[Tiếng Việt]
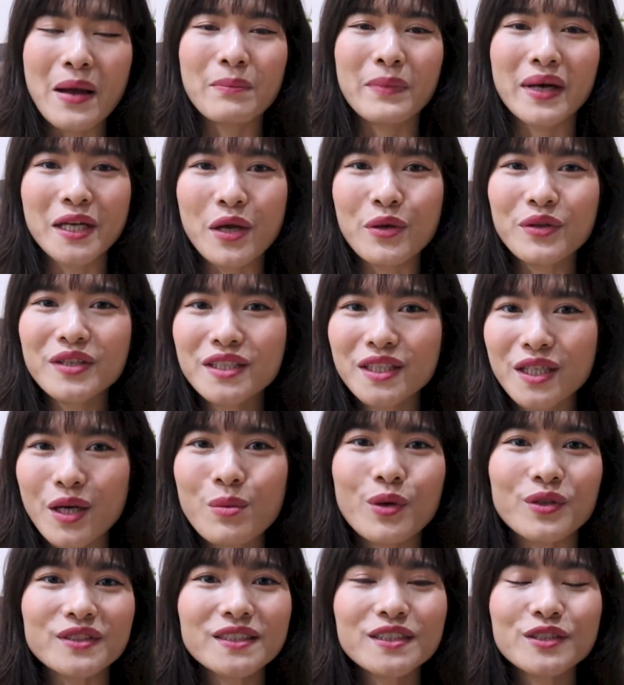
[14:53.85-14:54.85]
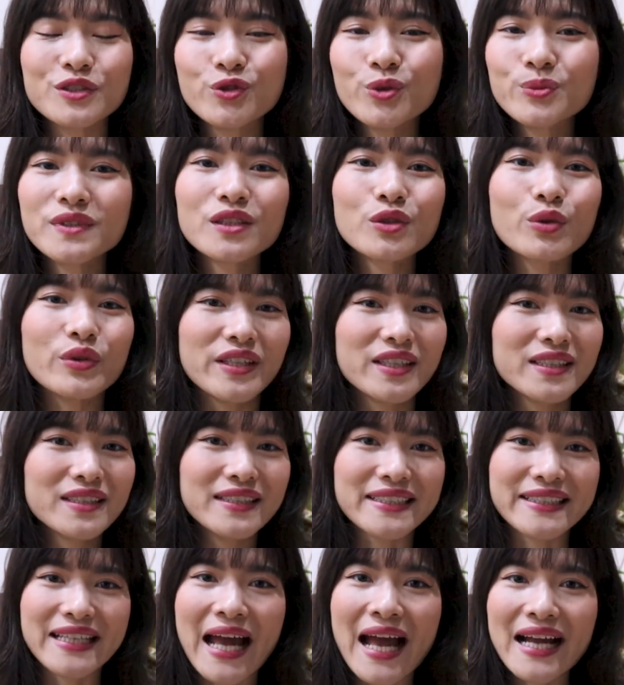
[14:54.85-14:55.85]
mà nếu như không có sự giúp sức của những
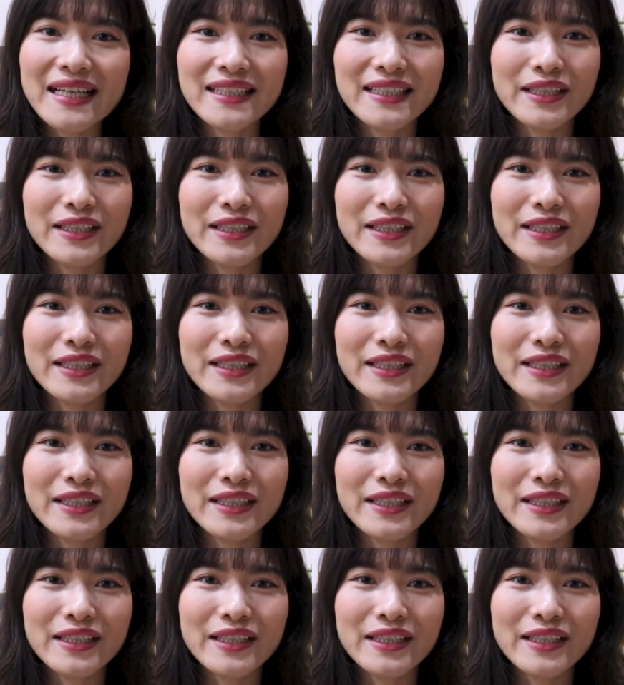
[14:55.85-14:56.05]
người khác